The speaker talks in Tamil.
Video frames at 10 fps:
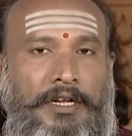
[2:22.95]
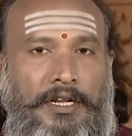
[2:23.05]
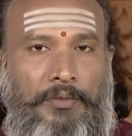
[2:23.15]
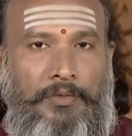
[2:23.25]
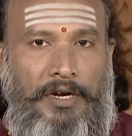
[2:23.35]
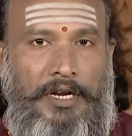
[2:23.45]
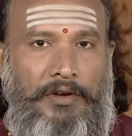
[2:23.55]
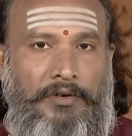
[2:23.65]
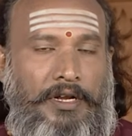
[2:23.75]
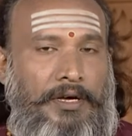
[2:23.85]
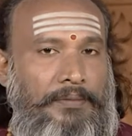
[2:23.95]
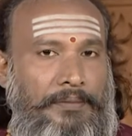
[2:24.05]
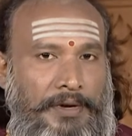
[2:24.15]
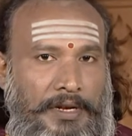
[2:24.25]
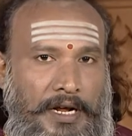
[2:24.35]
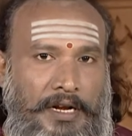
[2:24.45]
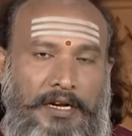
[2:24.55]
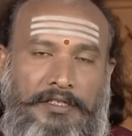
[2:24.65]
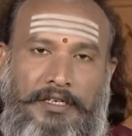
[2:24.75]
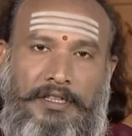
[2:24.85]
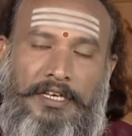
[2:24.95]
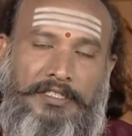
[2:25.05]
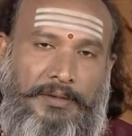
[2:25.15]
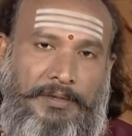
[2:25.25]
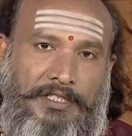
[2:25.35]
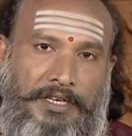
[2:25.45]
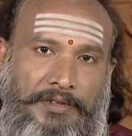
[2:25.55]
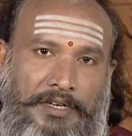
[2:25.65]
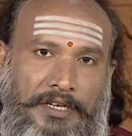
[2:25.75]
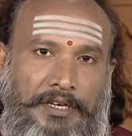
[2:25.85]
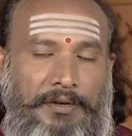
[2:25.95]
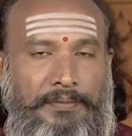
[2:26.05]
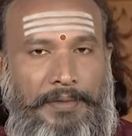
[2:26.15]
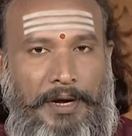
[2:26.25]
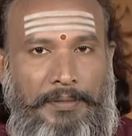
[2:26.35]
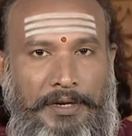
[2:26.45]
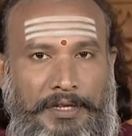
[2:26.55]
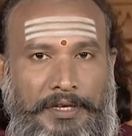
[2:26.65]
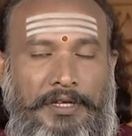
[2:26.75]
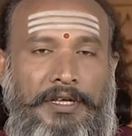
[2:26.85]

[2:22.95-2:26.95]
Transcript: நம் உடலில் உள்ள மின்னாற்றல் சக்தியை சமன் செய்வதற்கு பயன்படுது